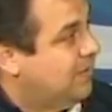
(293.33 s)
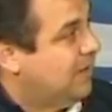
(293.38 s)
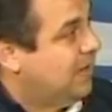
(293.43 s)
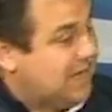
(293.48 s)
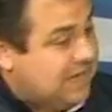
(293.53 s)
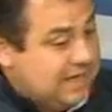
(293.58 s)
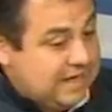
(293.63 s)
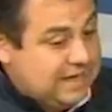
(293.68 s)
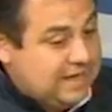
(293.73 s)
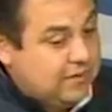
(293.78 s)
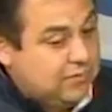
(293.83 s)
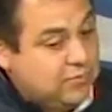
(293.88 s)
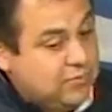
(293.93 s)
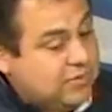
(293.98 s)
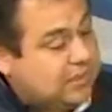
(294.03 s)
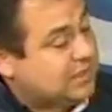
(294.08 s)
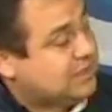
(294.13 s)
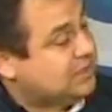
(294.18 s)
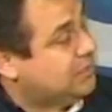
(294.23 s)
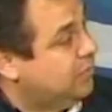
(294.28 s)
y que
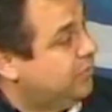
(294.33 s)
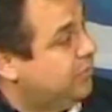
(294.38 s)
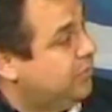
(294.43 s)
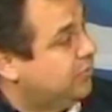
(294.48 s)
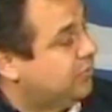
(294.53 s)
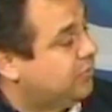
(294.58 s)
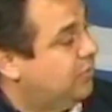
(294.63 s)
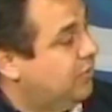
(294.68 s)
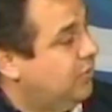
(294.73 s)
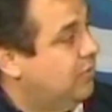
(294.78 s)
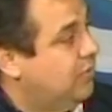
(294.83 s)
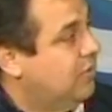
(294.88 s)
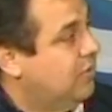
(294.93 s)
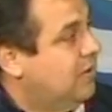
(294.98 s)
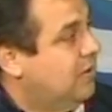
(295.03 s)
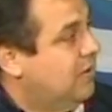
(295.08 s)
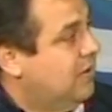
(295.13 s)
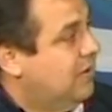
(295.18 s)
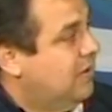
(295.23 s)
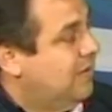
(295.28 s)
nunca se soportó
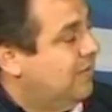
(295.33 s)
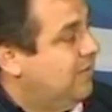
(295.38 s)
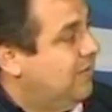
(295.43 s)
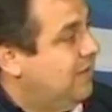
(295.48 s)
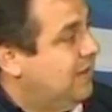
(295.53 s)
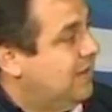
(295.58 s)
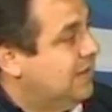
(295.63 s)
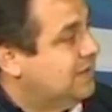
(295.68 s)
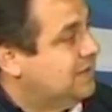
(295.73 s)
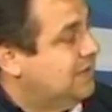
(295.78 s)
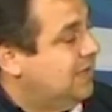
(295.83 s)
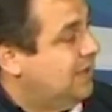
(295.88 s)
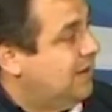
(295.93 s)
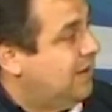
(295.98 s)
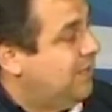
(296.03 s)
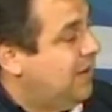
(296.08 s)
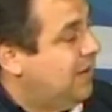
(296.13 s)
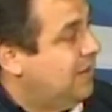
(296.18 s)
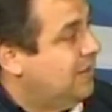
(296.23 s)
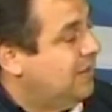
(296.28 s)

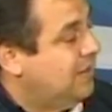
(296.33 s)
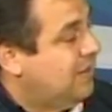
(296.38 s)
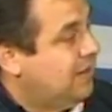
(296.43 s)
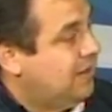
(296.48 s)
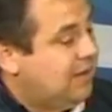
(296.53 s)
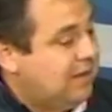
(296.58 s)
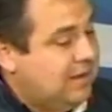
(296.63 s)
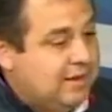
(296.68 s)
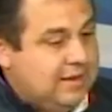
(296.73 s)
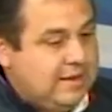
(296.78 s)
financieramente